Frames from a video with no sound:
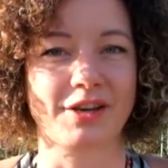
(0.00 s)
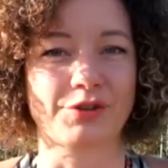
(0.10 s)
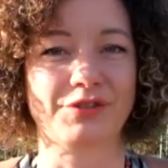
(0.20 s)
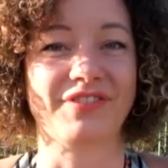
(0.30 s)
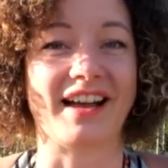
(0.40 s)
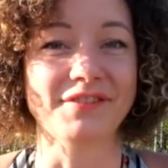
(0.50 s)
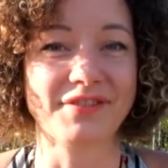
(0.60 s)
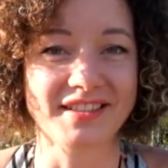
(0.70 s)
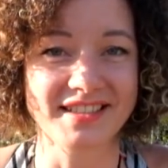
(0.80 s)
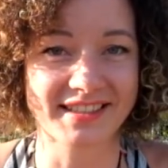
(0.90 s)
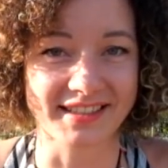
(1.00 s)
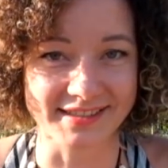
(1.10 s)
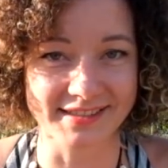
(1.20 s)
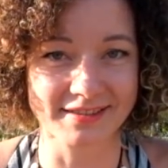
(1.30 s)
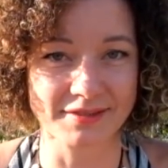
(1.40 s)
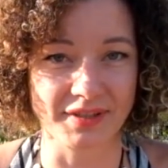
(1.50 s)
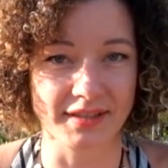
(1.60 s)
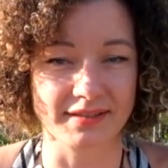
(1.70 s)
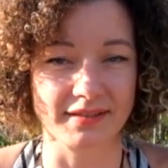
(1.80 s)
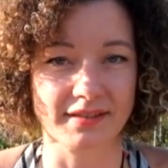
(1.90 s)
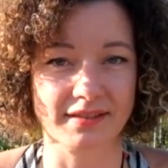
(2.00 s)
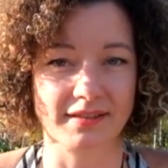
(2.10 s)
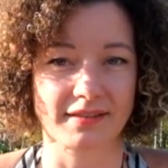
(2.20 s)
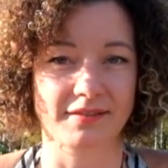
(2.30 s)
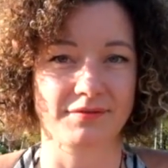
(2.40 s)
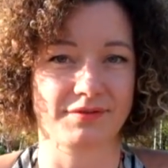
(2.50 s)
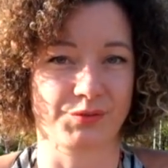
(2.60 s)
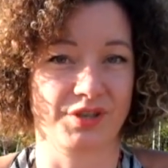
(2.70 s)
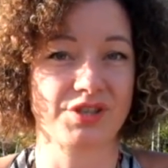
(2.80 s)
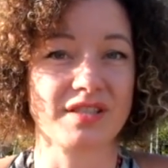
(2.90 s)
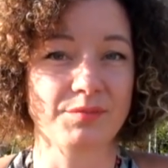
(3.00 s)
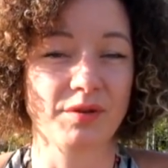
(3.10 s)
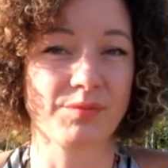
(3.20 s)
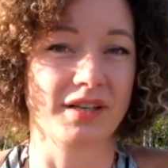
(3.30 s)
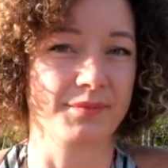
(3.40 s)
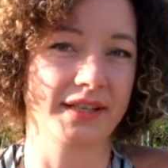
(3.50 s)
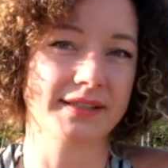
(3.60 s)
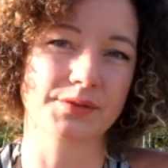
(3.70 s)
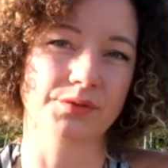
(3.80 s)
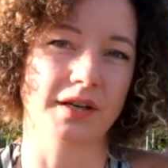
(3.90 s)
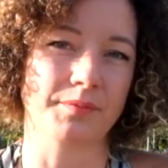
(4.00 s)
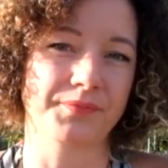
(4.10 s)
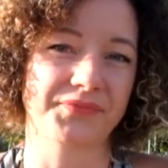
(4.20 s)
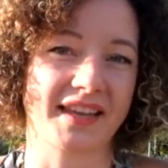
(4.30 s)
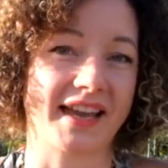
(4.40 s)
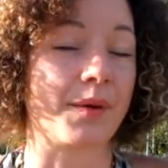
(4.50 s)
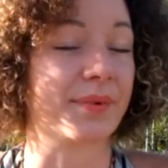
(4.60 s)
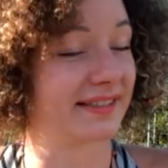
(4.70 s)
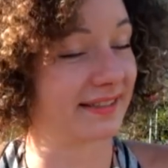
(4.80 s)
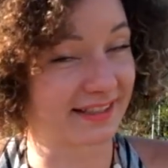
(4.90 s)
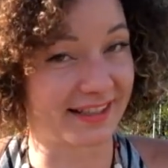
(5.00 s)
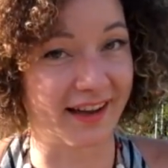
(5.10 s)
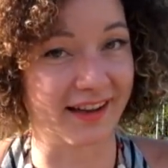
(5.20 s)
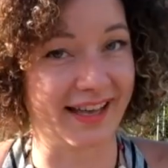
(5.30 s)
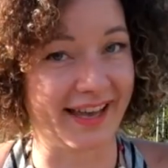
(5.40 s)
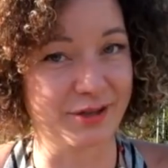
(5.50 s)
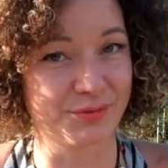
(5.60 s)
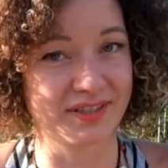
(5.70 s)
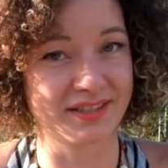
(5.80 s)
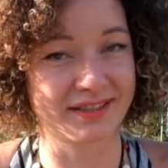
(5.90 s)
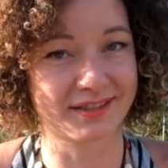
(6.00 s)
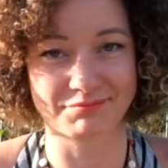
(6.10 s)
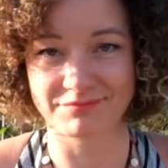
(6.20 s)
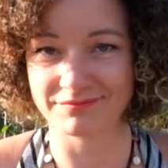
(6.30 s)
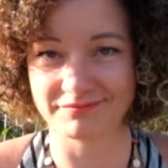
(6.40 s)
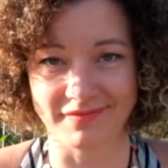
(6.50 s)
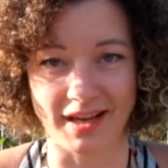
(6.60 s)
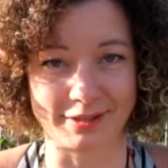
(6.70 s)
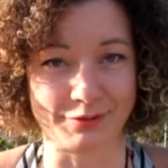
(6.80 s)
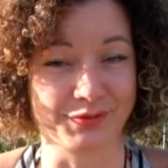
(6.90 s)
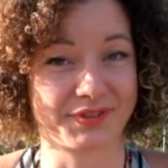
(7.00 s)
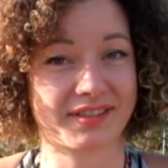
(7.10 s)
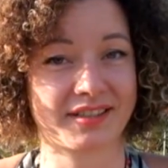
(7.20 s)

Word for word: Und wann, wenn nicht jetzt, ist es wichtig, so eine Stimme im Parlament zu haben. Aber es ist klar, alleine bin ich machtlos.